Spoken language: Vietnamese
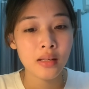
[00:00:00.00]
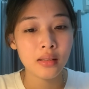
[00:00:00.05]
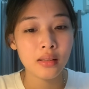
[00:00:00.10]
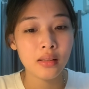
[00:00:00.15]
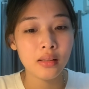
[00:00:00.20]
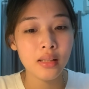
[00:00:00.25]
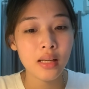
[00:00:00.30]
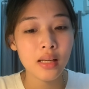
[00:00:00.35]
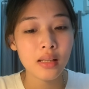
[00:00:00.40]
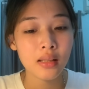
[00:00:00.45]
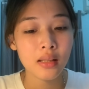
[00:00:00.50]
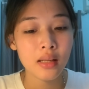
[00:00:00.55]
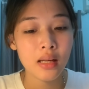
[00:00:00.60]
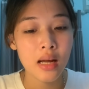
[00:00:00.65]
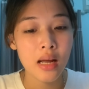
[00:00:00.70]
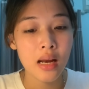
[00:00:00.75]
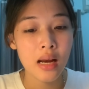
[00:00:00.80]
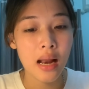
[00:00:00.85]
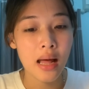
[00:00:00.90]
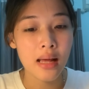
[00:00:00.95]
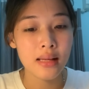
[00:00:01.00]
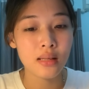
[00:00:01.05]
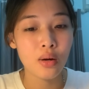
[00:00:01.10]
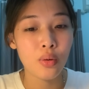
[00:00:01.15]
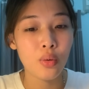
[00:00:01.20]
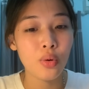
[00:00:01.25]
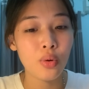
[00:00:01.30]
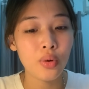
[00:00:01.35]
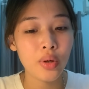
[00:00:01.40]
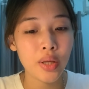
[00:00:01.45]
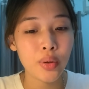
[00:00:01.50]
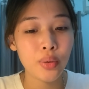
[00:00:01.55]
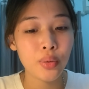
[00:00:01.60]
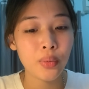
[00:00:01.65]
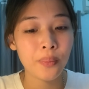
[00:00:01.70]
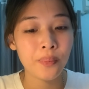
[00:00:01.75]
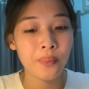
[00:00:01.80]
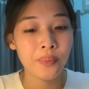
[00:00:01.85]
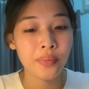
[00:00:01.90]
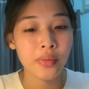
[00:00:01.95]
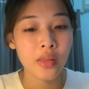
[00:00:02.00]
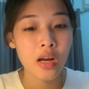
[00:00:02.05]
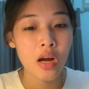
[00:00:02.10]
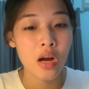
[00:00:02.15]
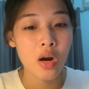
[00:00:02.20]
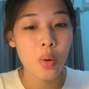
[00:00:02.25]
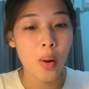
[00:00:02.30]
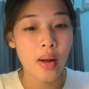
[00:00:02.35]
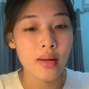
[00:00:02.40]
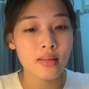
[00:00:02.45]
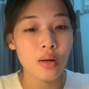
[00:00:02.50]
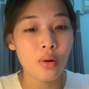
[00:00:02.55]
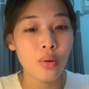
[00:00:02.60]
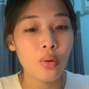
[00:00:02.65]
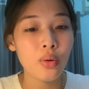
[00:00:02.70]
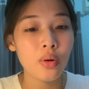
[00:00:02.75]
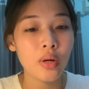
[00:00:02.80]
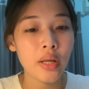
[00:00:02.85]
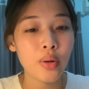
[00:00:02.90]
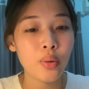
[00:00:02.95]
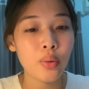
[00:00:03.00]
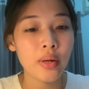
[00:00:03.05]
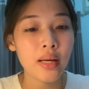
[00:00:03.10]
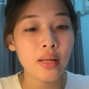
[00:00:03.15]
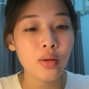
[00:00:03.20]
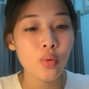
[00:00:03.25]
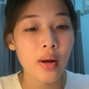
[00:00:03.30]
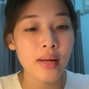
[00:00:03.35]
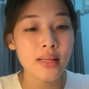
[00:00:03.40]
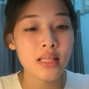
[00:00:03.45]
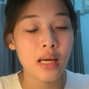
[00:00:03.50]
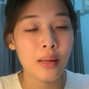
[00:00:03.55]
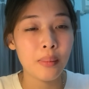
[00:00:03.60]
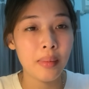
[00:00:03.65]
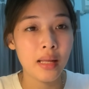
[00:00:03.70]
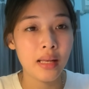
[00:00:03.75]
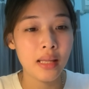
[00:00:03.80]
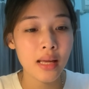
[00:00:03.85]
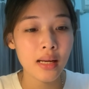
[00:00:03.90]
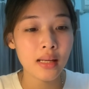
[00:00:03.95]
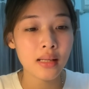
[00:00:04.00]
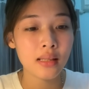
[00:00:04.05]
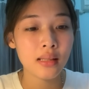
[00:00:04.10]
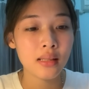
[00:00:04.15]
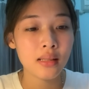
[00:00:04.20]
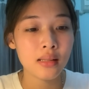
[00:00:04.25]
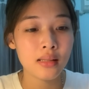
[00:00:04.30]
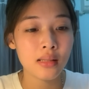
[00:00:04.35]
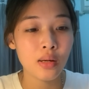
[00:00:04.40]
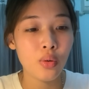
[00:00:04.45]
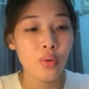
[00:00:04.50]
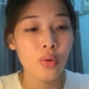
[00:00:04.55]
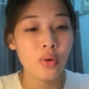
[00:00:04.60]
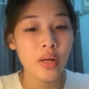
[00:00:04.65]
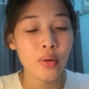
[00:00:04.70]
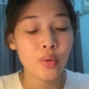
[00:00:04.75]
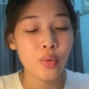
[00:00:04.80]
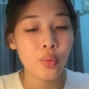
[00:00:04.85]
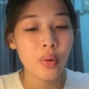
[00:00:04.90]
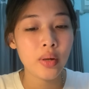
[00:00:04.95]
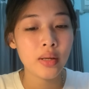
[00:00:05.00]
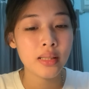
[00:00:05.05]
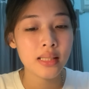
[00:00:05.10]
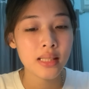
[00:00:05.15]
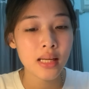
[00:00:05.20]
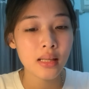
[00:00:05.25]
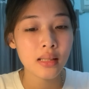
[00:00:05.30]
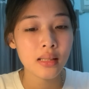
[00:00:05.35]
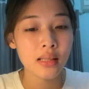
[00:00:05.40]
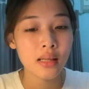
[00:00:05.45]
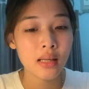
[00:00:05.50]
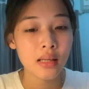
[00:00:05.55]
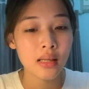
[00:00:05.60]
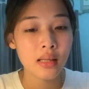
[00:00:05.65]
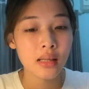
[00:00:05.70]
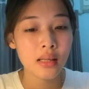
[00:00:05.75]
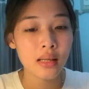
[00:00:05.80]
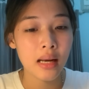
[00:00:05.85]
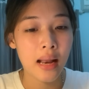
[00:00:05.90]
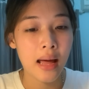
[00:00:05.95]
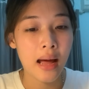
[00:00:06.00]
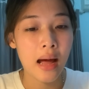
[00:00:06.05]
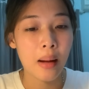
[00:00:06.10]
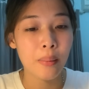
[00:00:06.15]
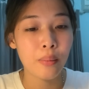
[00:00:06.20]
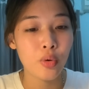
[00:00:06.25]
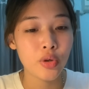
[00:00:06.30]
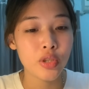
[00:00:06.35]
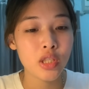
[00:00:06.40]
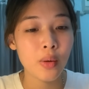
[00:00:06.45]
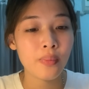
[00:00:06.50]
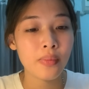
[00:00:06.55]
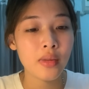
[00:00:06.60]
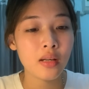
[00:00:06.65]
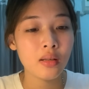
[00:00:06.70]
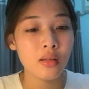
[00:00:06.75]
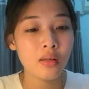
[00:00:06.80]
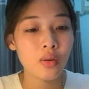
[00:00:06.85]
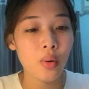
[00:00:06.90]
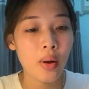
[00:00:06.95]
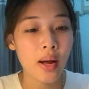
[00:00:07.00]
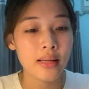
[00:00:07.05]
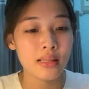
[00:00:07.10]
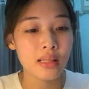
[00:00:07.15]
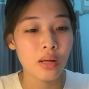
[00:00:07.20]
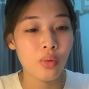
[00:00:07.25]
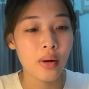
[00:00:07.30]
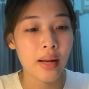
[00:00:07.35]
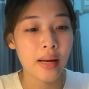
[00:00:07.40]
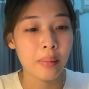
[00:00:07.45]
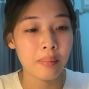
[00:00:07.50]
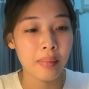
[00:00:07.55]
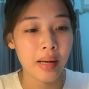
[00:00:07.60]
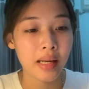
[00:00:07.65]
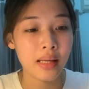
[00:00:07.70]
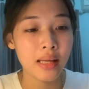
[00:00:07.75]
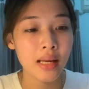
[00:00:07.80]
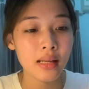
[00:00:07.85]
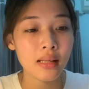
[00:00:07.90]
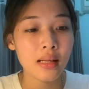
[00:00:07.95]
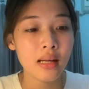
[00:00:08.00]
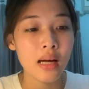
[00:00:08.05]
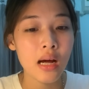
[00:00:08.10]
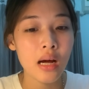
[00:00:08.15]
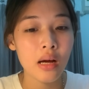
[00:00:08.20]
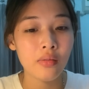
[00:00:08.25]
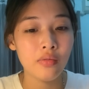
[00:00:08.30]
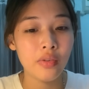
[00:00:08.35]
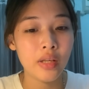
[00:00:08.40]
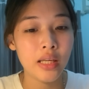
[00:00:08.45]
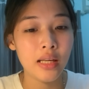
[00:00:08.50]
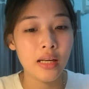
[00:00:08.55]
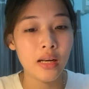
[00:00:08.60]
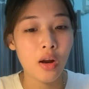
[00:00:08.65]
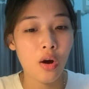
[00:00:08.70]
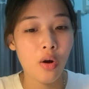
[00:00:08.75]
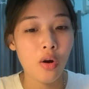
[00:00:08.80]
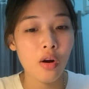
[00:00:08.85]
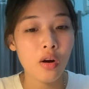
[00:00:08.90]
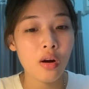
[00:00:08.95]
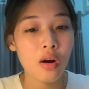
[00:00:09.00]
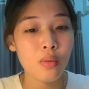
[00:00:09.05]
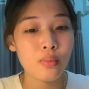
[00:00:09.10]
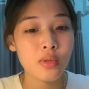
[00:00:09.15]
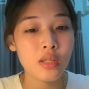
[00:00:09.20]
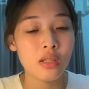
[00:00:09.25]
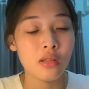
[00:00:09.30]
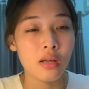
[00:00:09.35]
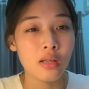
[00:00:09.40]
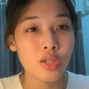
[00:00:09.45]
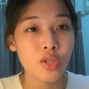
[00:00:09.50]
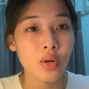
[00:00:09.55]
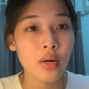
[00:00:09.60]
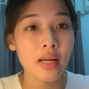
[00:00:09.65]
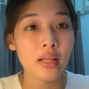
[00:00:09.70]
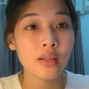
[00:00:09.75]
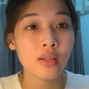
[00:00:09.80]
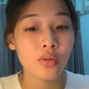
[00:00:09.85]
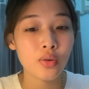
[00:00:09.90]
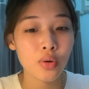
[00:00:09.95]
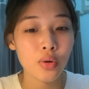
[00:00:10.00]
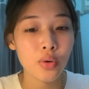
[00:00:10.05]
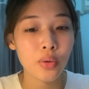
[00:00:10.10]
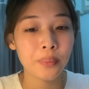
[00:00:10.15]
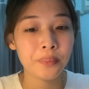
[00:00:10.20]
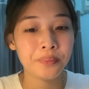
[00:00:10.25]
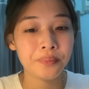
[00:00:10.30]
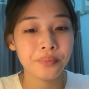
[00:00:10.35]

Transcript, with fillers: Thứ nhất là dầu ô liu. Loại dầu ô liu ít quá chế biến nhất. Dầu ô liu nguyên chất là một trong những loại dầu lành mạnh nhất vì nó không chứa cholesterol.